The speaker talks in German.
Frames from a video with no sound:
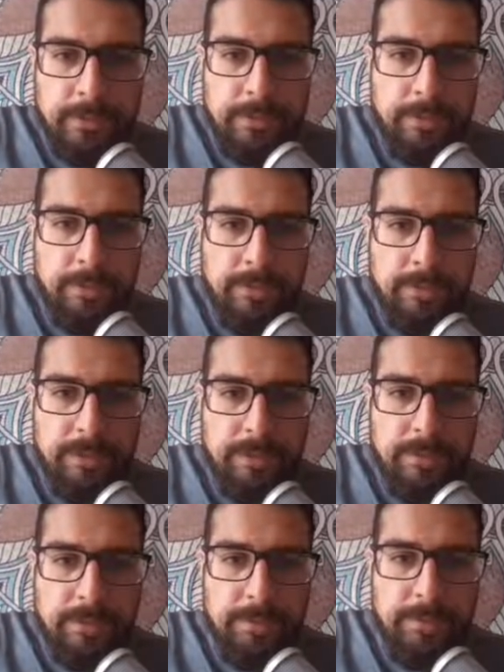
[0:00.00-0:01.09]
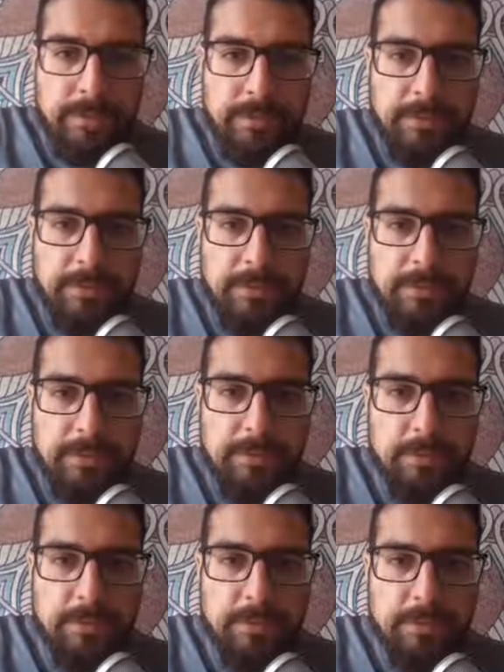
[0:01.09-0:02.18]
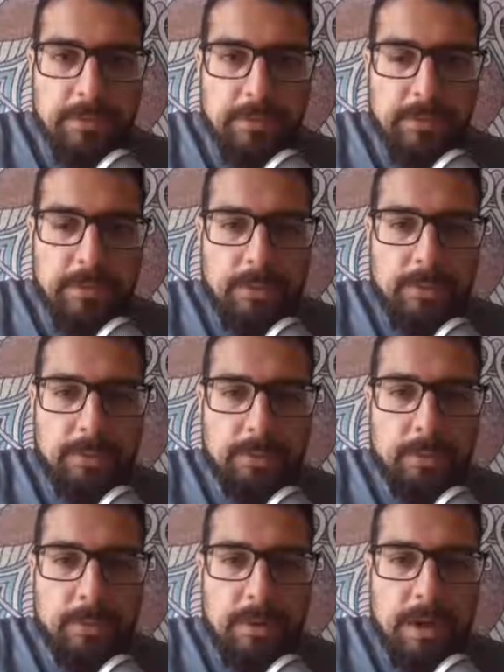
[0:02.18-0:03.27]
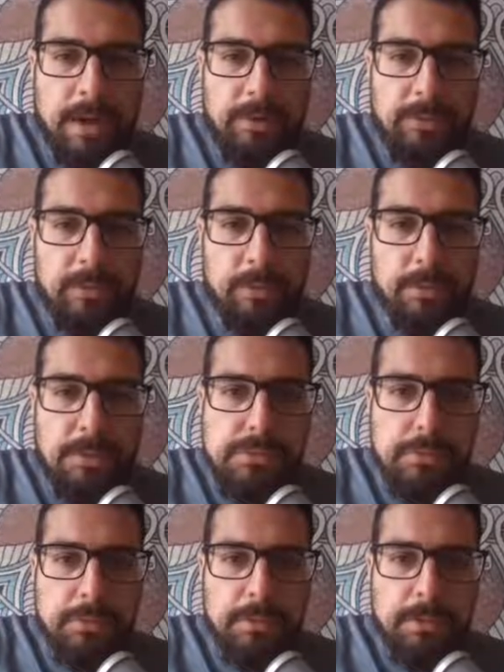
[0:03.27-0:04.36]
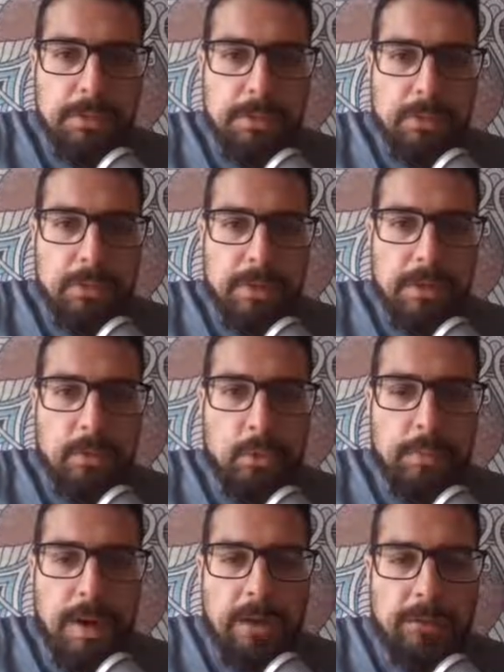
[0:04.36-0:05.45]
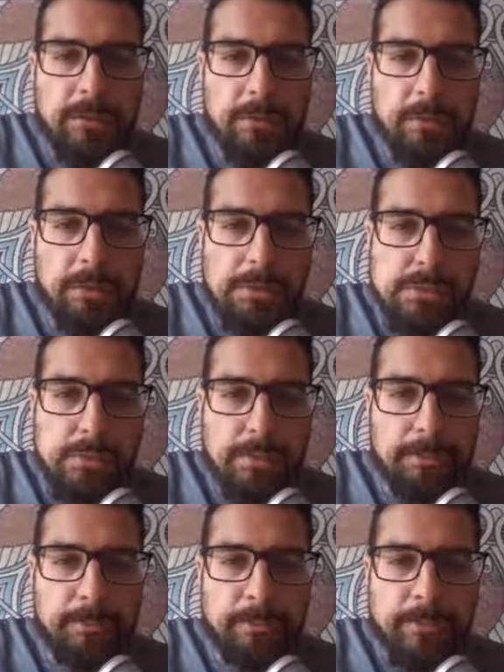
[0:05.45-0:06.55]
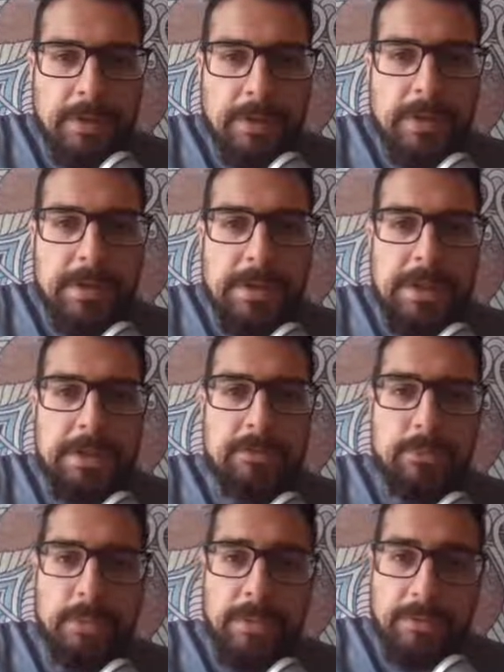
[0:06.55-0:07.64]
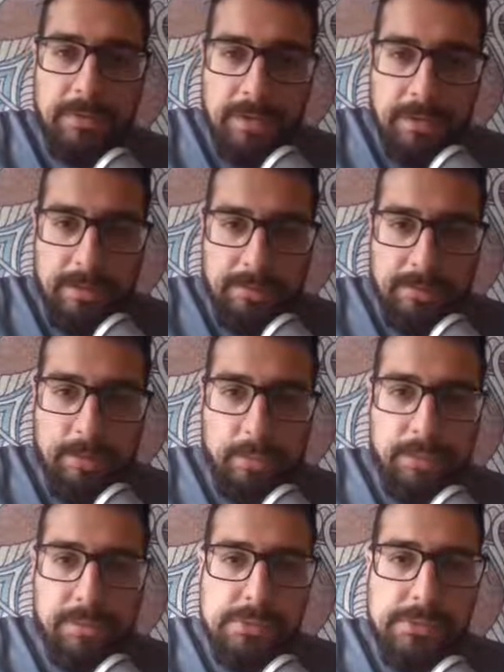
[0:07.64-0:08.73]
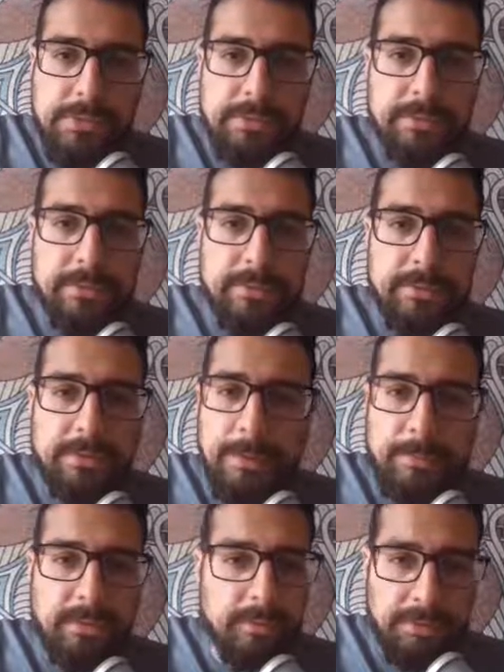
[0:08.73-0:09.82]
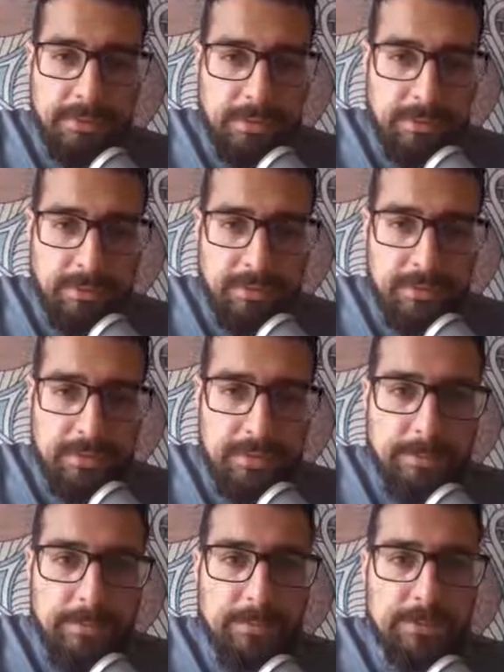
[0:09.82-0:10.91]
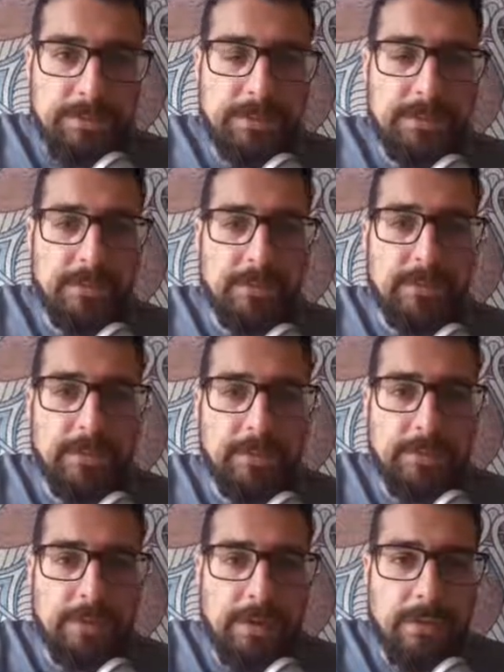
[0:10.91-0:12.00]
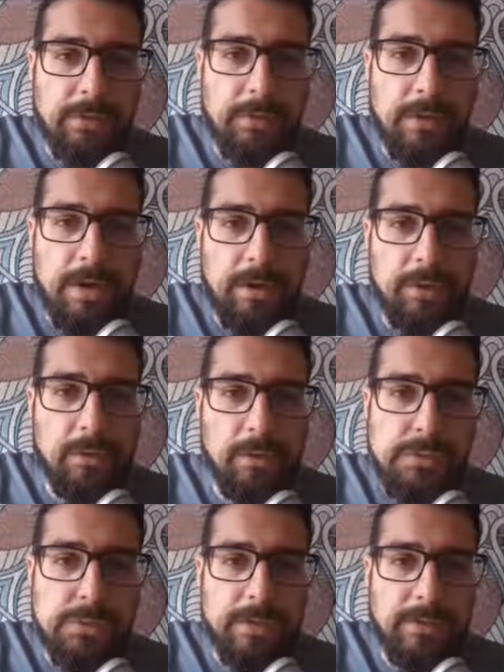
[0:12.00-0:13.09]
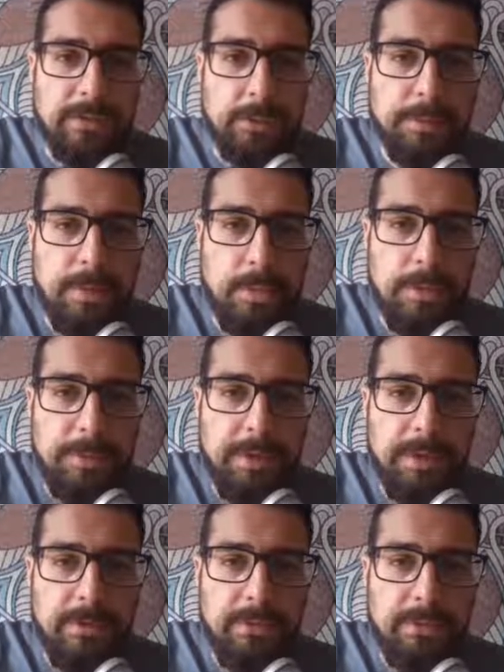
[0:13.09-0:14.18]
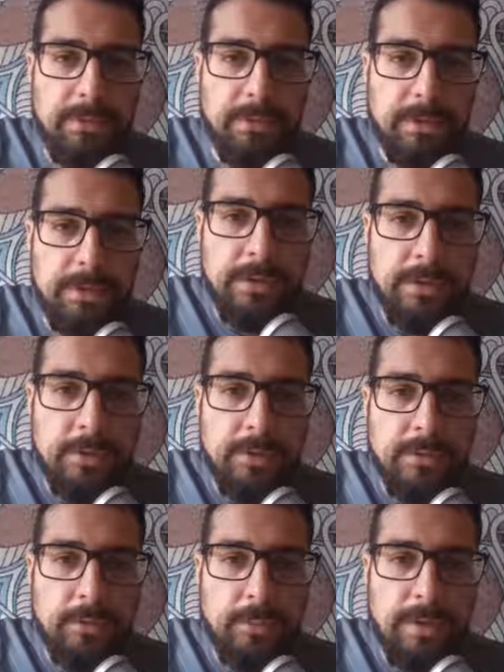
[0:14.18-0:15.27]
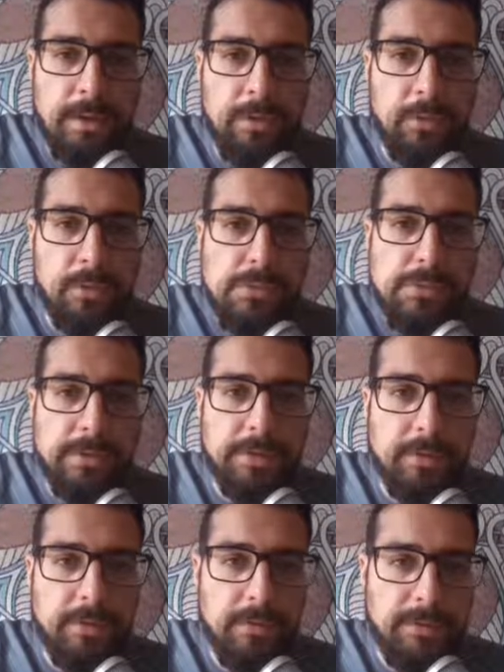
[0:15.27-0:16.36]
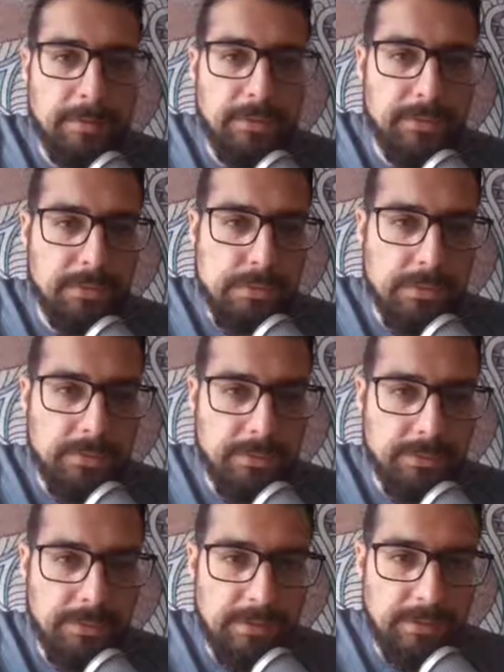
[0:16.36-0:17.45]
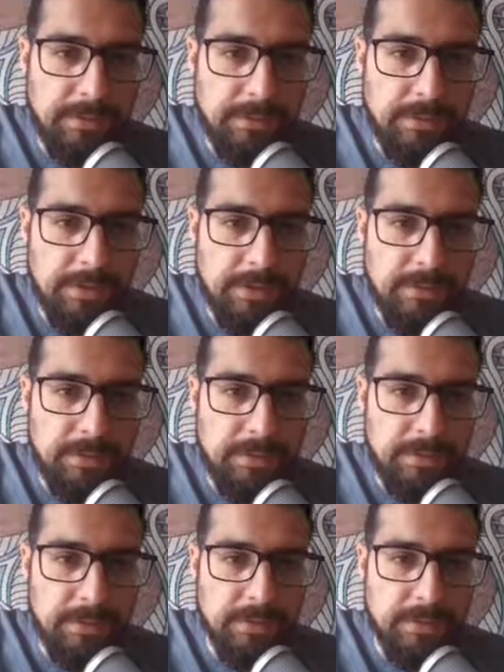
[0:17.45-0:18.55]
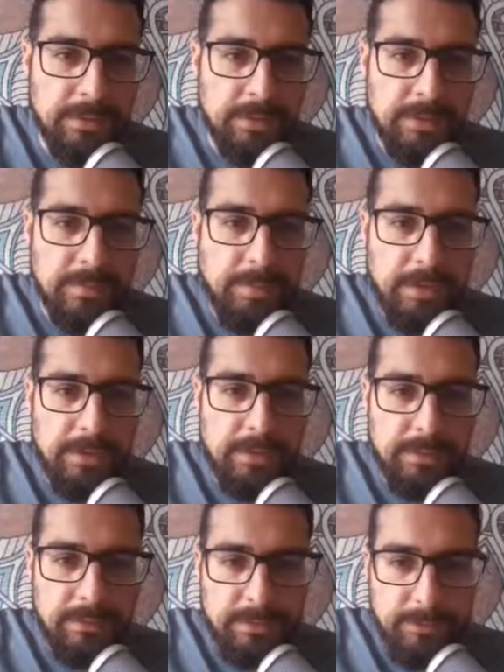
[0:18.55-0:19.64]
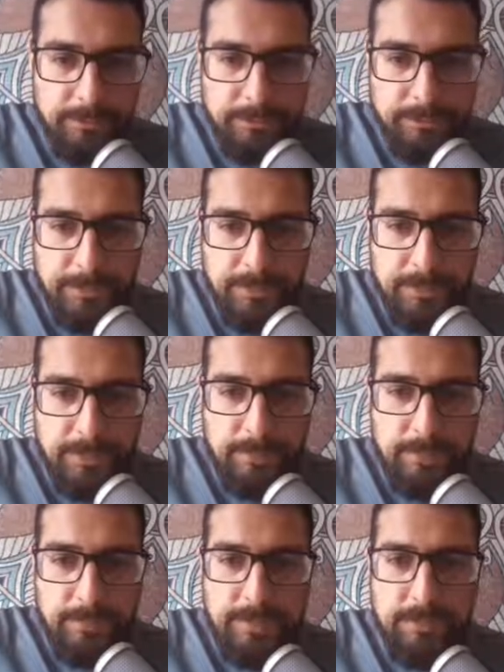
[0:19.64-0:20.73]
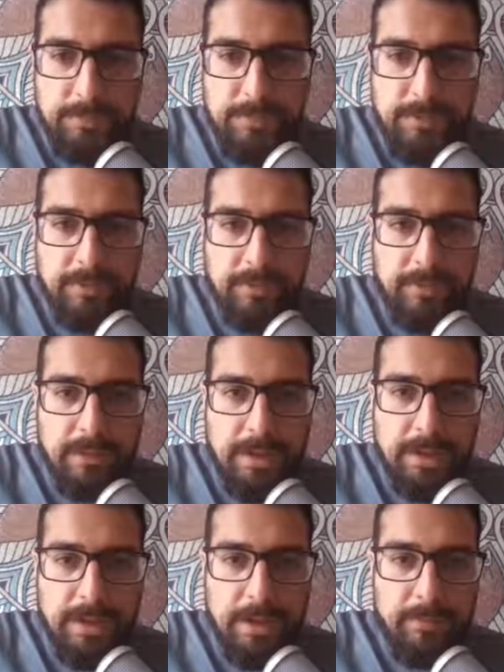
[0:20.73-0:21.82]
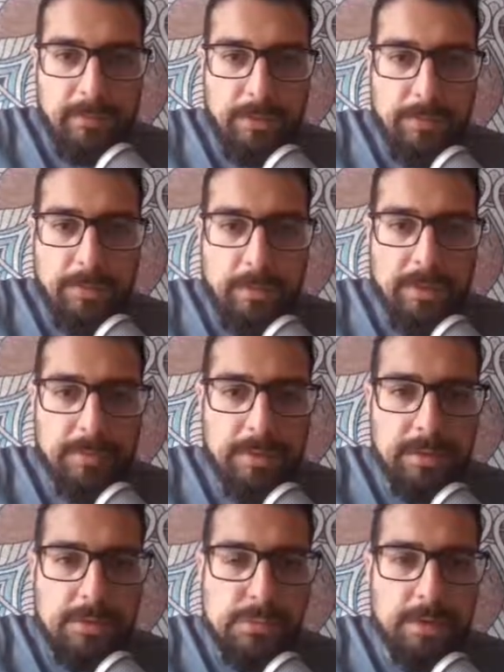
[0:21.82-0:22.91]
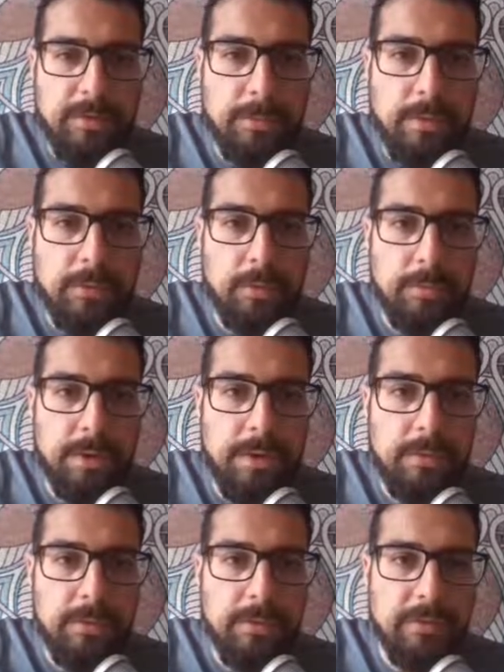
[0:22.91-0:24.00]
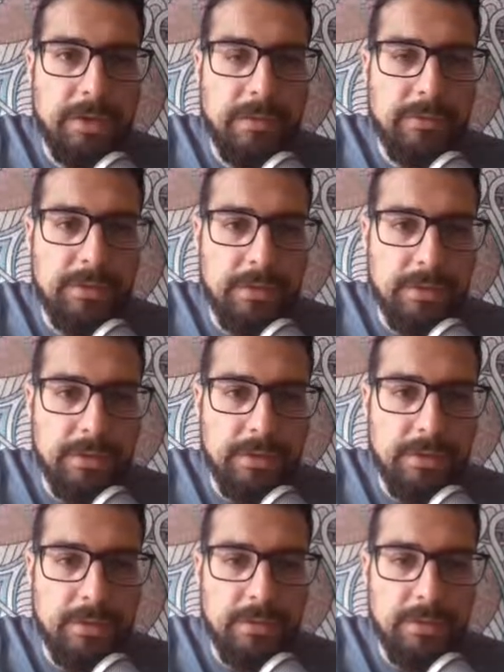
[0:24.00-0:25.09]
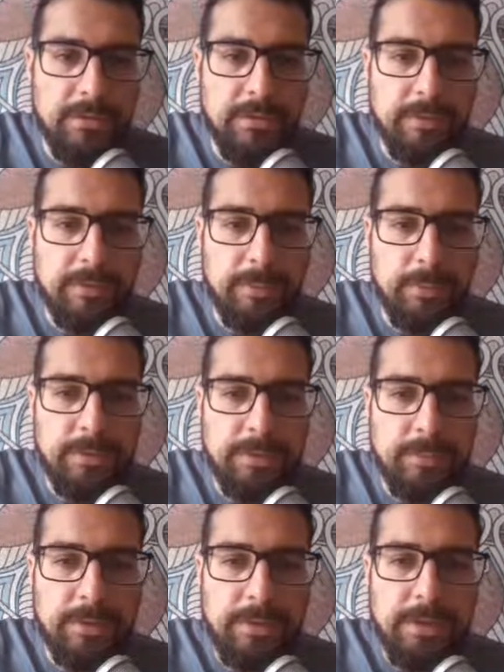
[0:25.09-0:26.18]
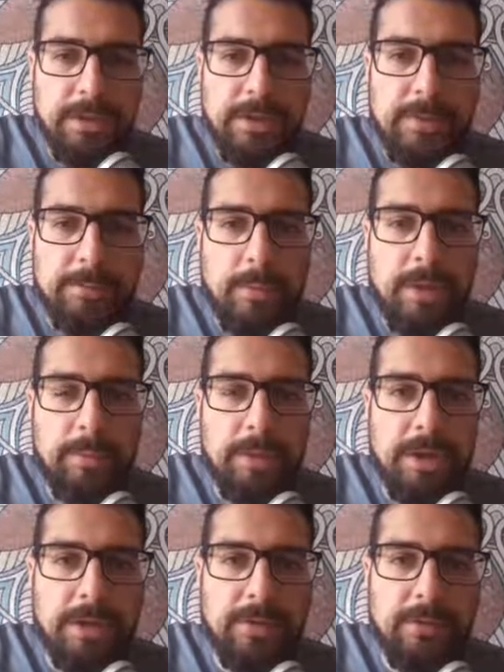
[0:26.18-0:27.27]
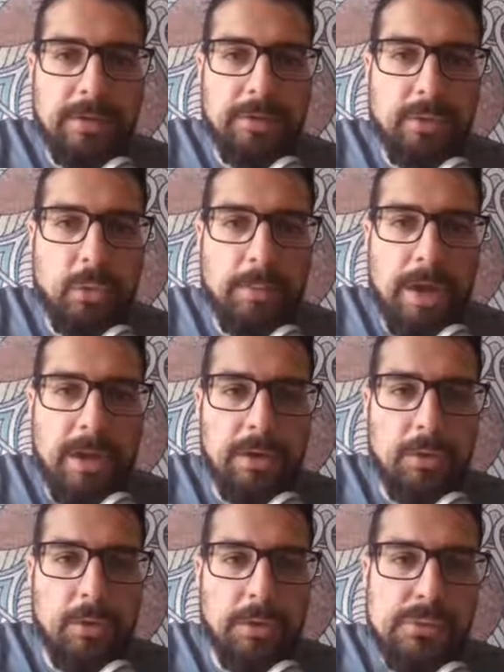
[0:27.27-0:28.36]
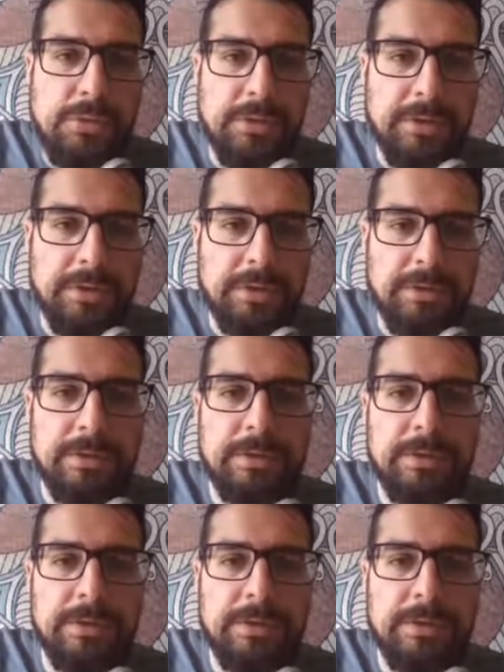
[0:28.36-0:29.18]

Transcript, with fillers: Und zwar gibt es hier Lo äh, Soundtyp lokales Geräusch oder globales Geräusch. Ich würde sagen, der Unterschied, ich habe das noch nicht ganz festgestellt, aber der Unterschied ist, dass das lokale Geräusch tatsächlich durch Mauern begrenzt wird und das globale Geräusch nicht. Das können wir ja mal feststellen. Wir sehen jetzt hier gerade diese Balken ähm, man sieht, das ist eingerahmt von den Mauern. Ich das, stelle das mal auf global und dann sehen wir genau das, was ich vermutet habe. Die Mauern begrenzen das globale Geräusch nicht.